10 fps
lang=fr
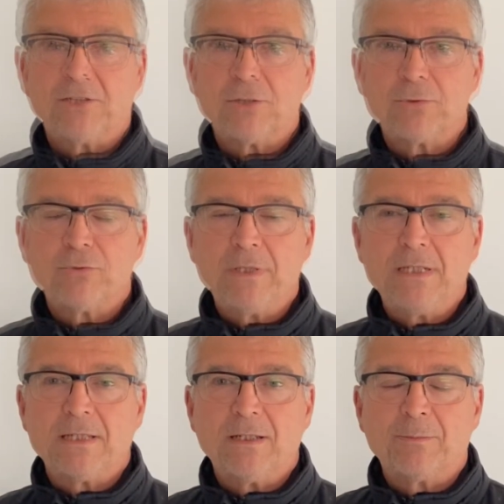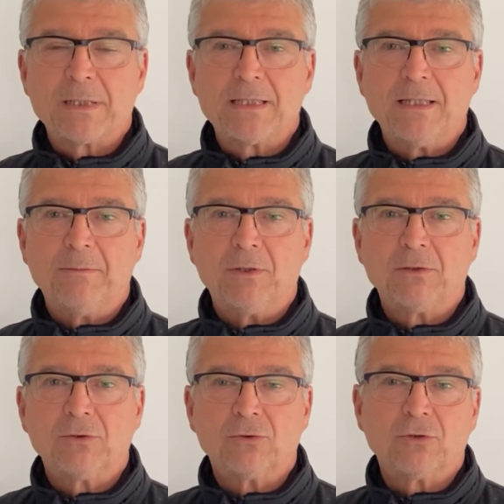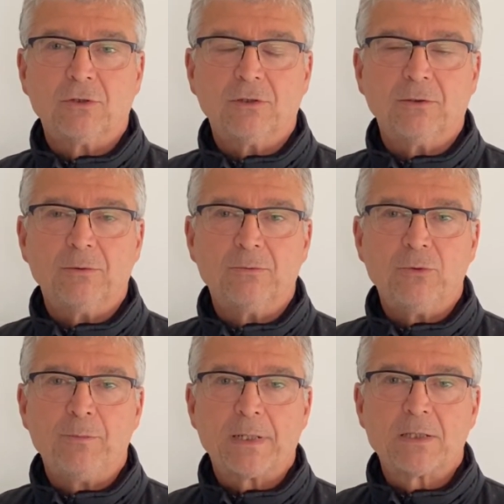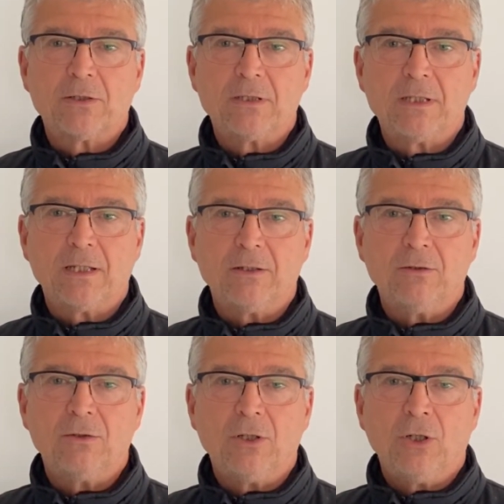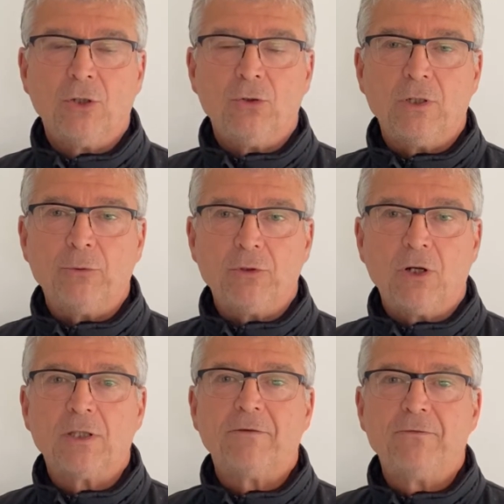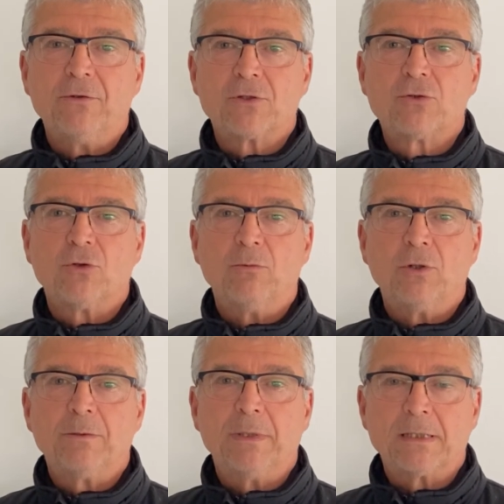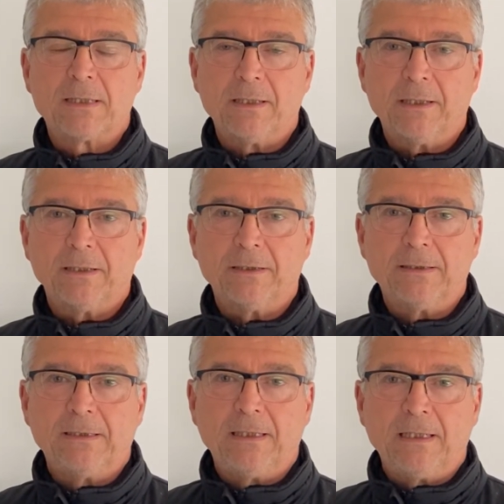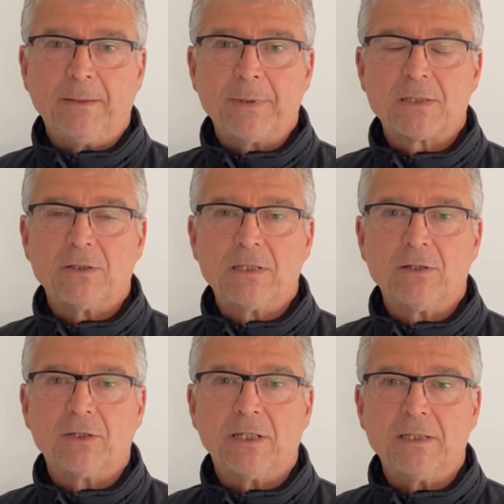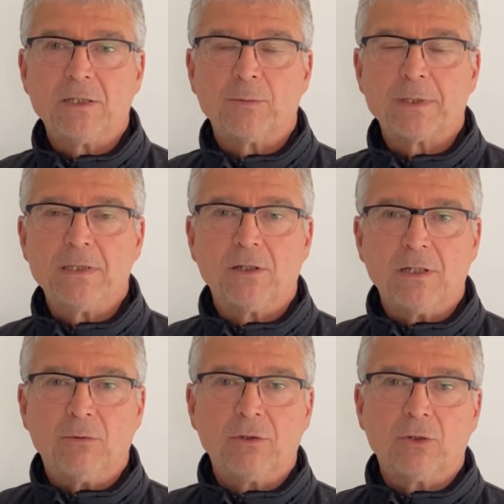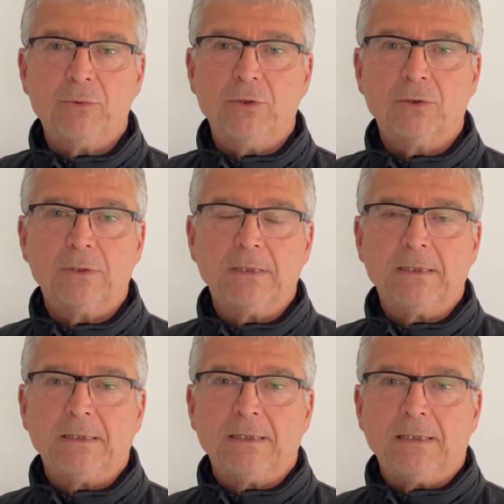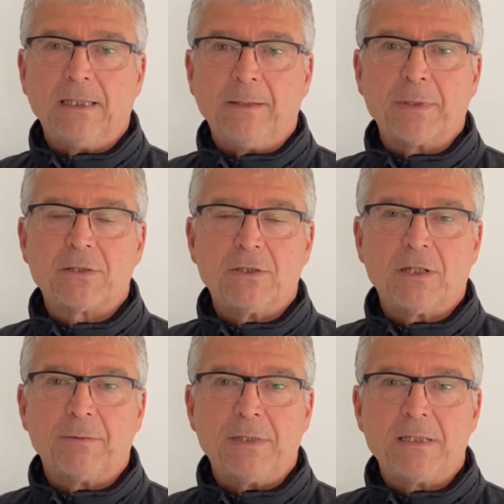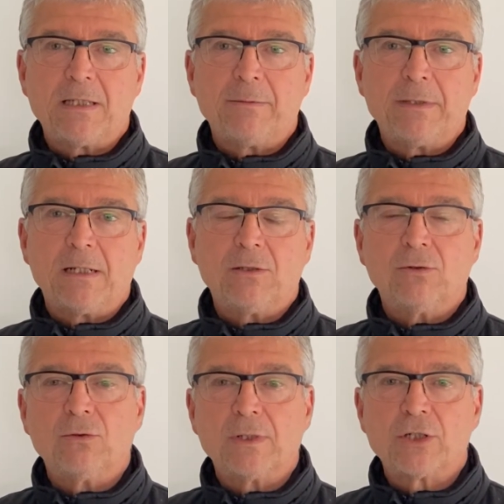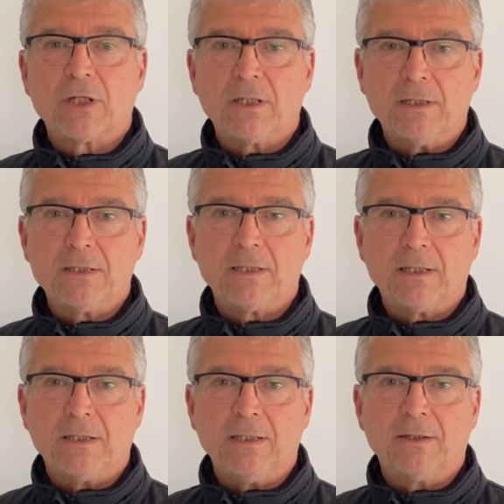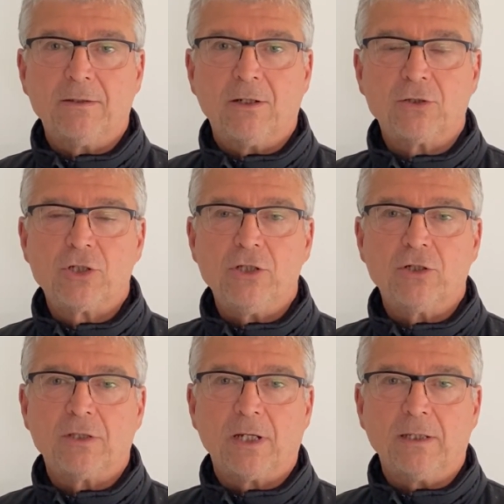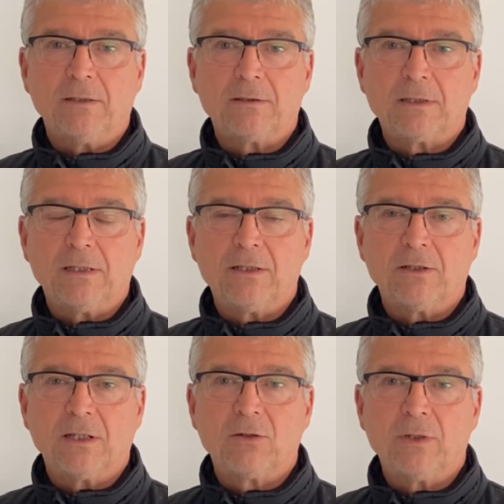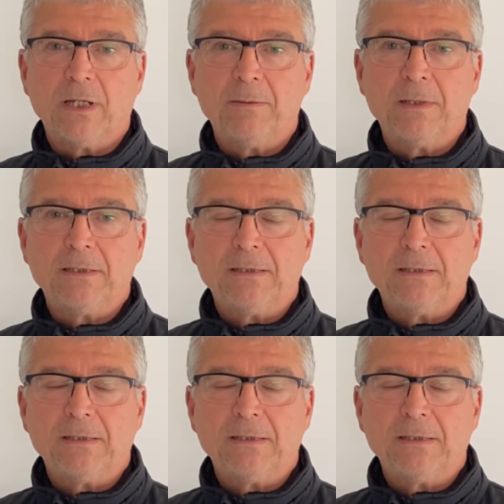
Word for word: Comme je vous le disais euh, précédemment, donc une personne qui a eu une grande influence sur moi, ben c'est la personne qui organise, le président Naoul Kobudo, et la personne qui organise Capital Conquest chaque année, c'est-à-dire Anchi Jobtarian, quelqu'un d'incroyable.